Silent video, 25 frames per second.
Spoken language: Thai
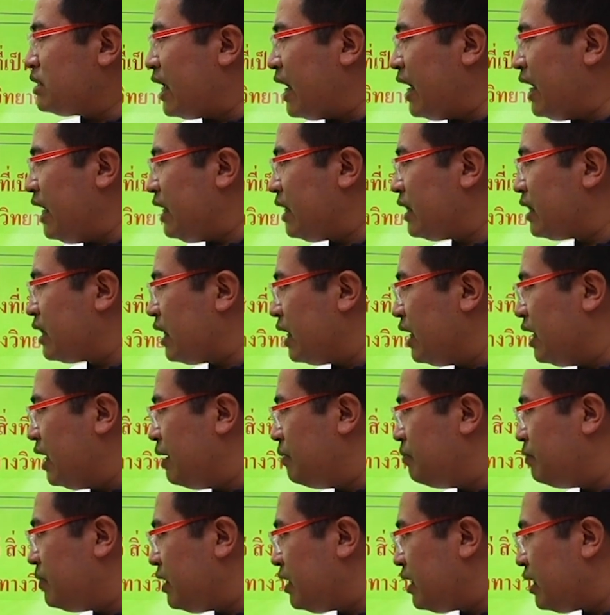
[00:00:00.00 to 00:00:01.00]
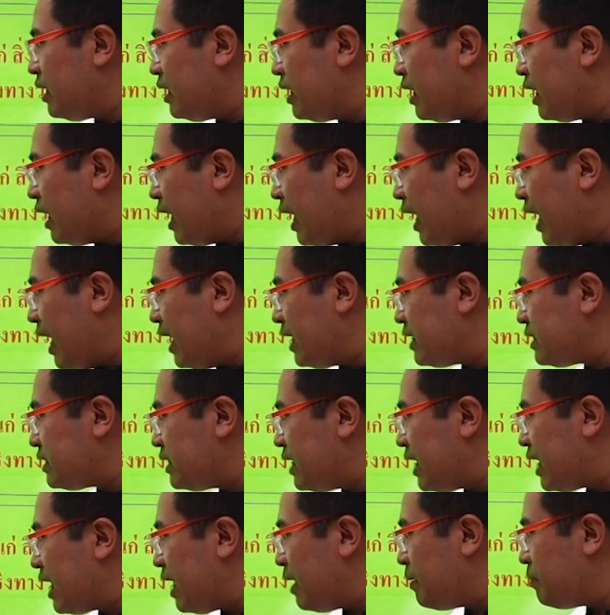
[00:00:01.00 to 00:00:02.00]
ใช้เติม s
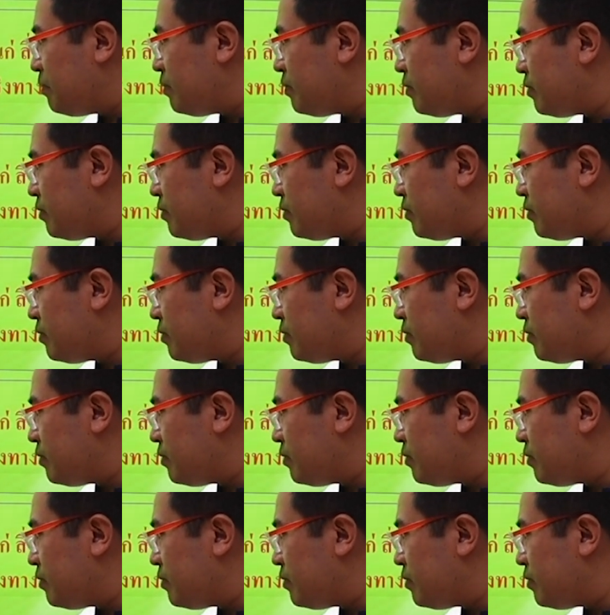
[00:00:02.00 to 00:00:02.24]
นะครับ